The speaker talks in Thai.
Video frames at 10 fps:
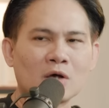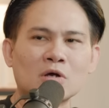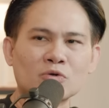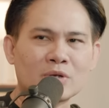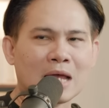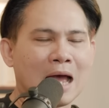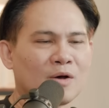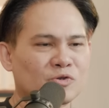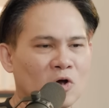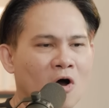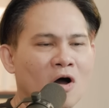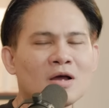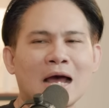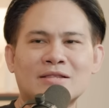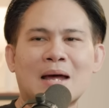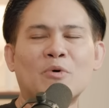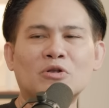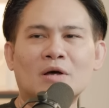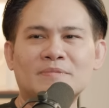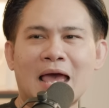สอง สองจุดเก้า สองอัตราผล
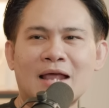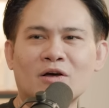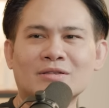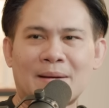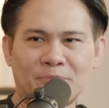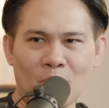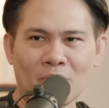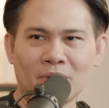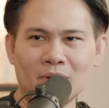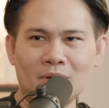ตอบแทนก็ต่ำลง